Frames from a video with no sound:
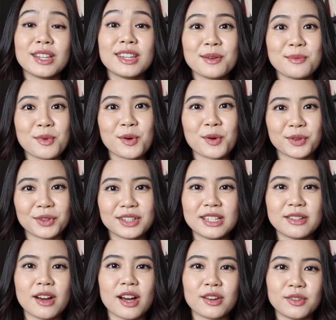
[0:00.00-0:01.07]
でもこの
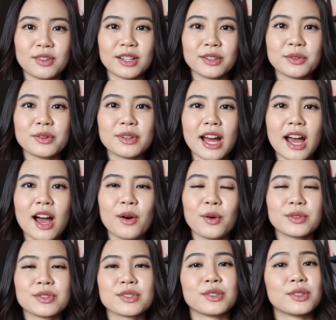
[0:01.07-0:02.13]
日はグラノーラ
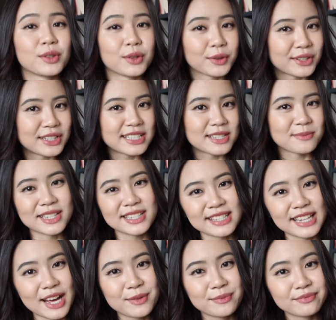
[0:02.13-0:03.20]
を作ることにしまし
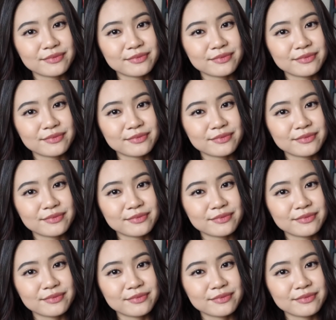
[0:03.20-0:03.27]
た